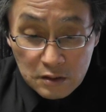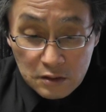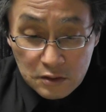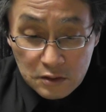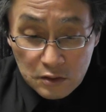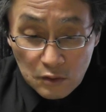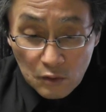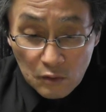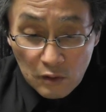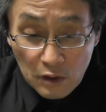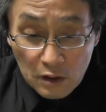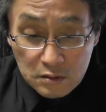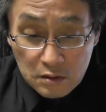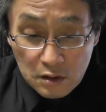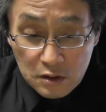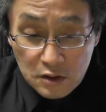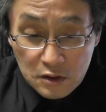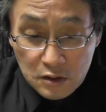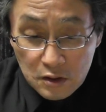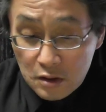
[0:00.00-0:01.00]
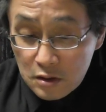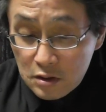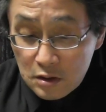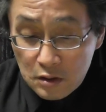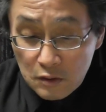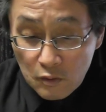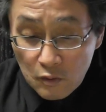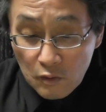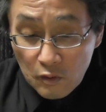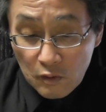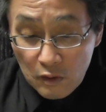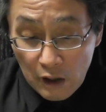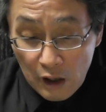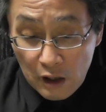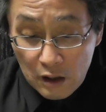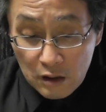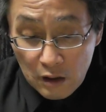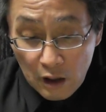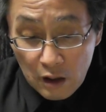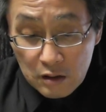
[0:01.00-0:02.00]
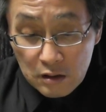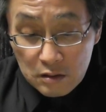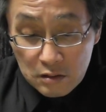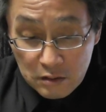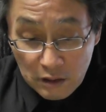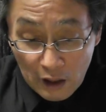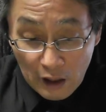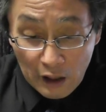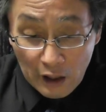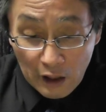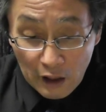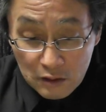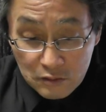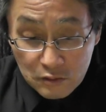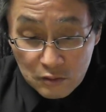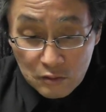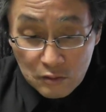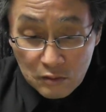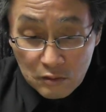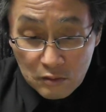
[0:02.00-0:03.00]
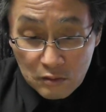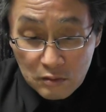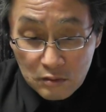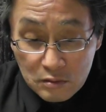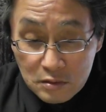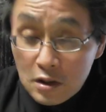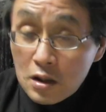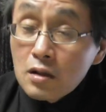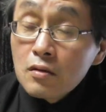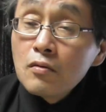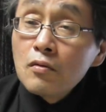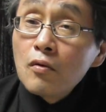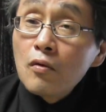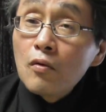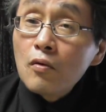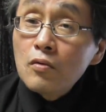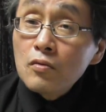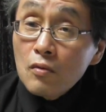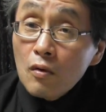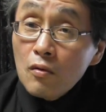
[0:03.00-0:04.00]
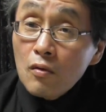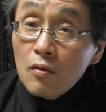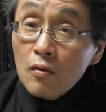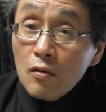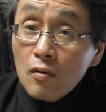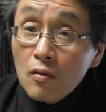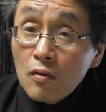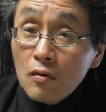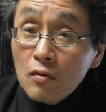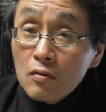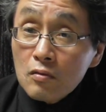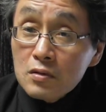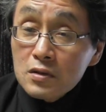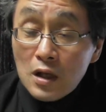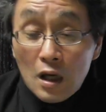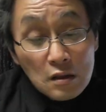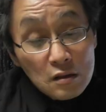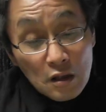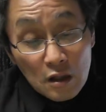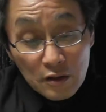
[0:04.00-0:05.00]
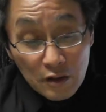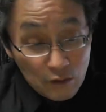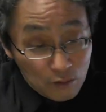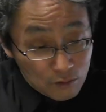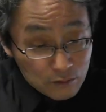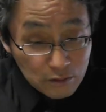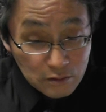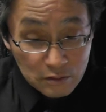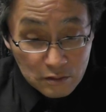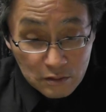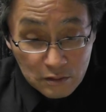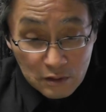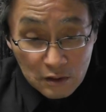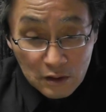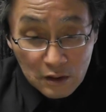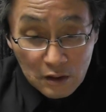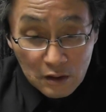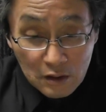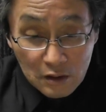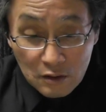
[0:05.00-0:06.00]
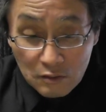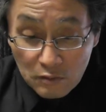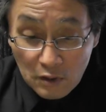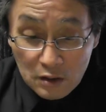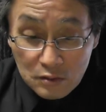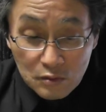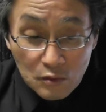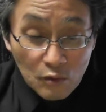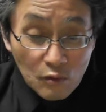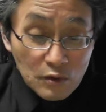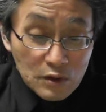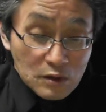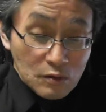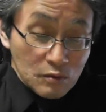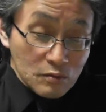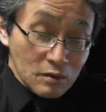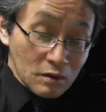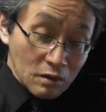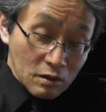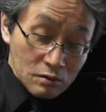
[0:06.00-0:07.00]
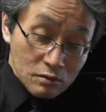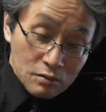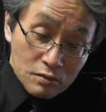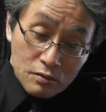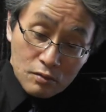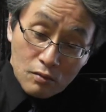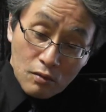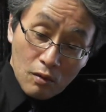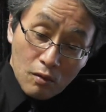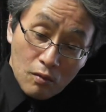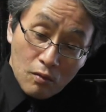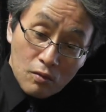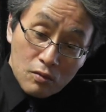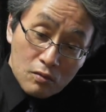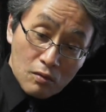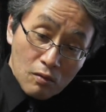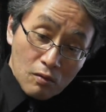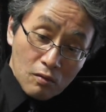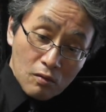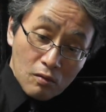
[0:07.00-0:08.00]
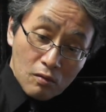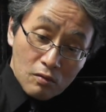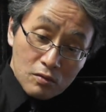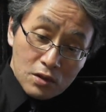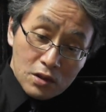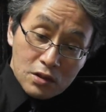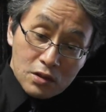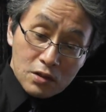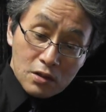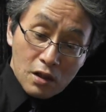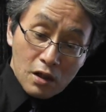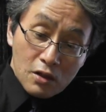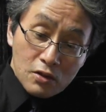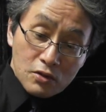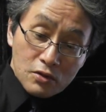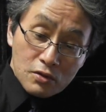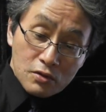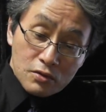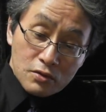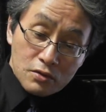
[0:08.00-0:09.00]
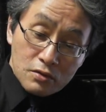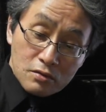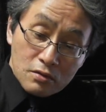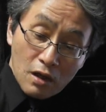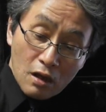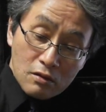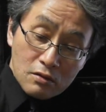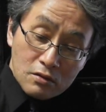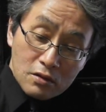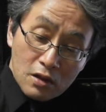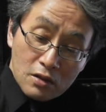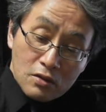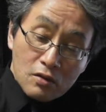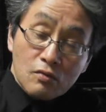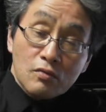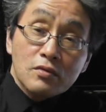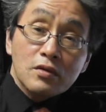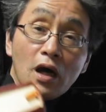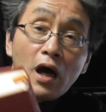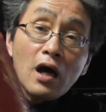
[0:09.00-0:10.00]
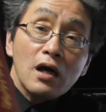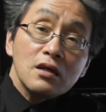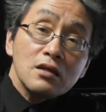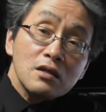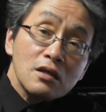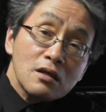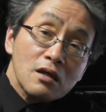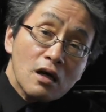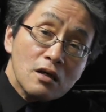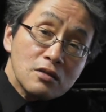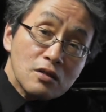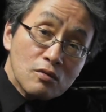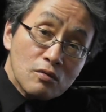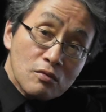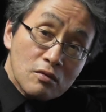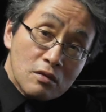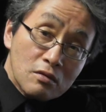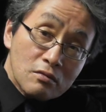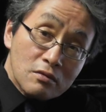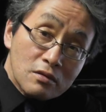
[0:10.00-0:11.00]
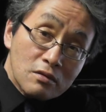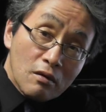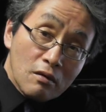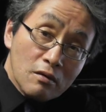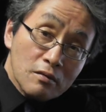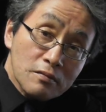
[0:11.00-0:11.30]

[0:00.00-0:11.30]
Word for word: 小あじゃり日号が書いた、その日光の戦家記録はどこに載ってるかというと、この日蓮宗修学全書の第2巻に載ってるんですよ。